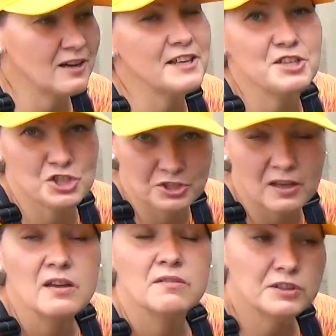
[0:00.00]
Конечно,
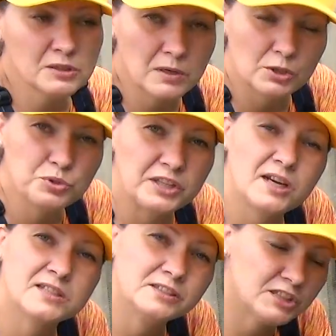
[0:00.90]
в этом году я
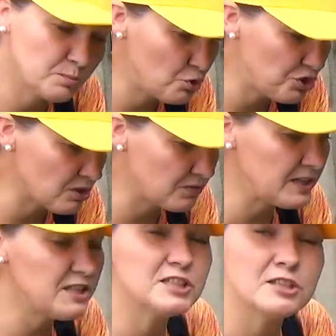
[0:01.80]
отказалась от мульчирования
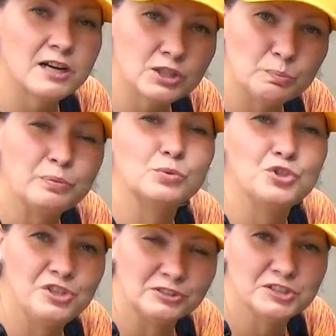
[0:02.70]
и сразу
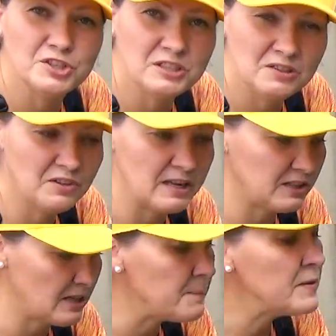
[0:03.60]
получила сорняки в
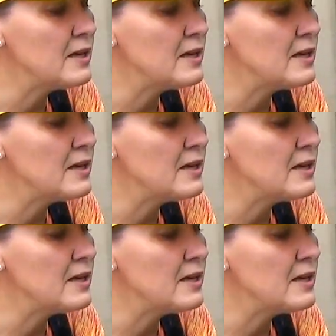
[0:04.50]
грядке.